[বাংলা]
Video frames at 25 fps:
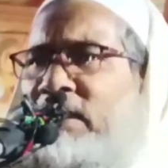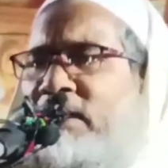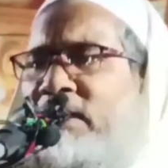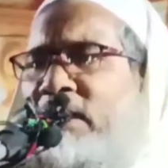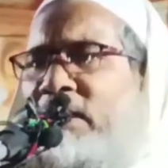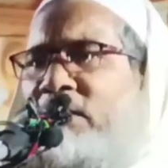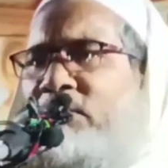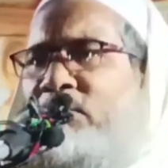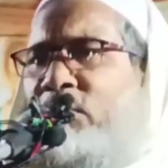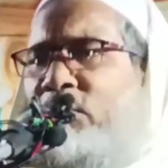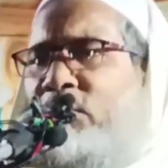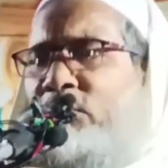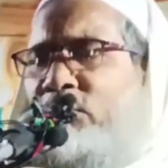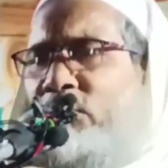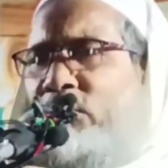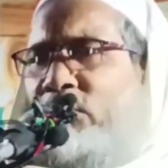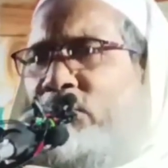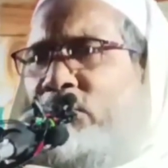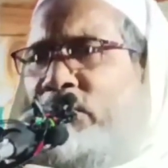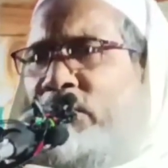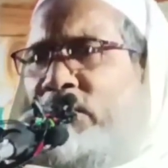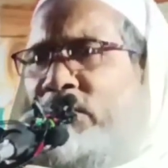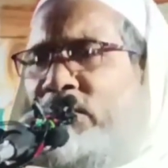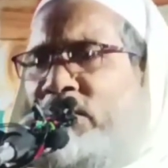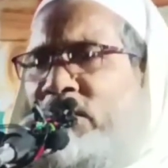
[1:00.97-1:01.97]
নিজের মতো
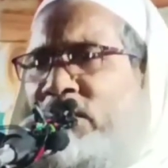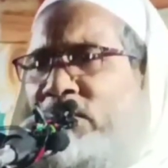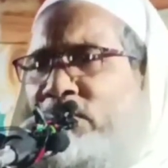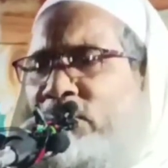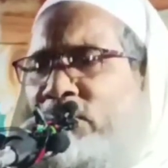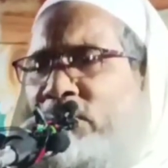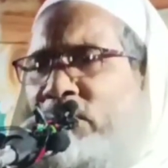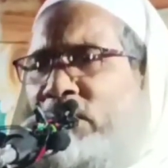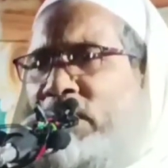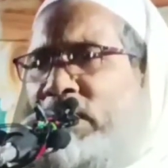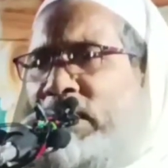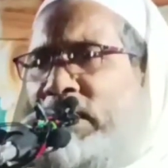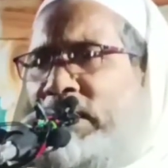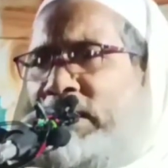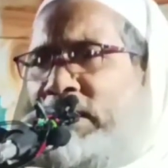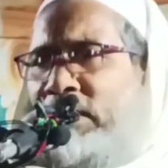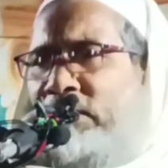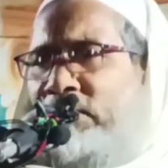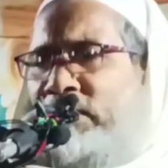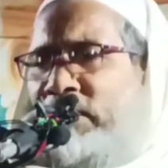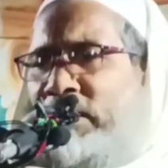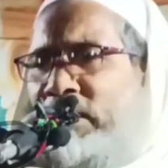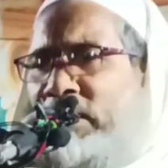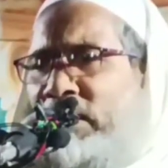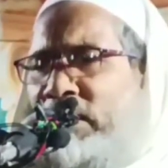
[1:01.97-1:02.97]
করে জীবন
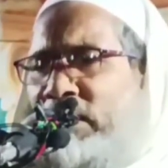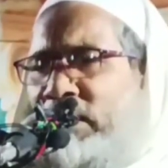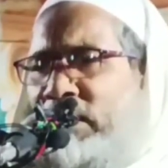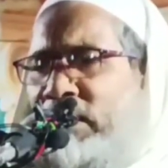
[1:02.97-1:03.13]
কাটাবে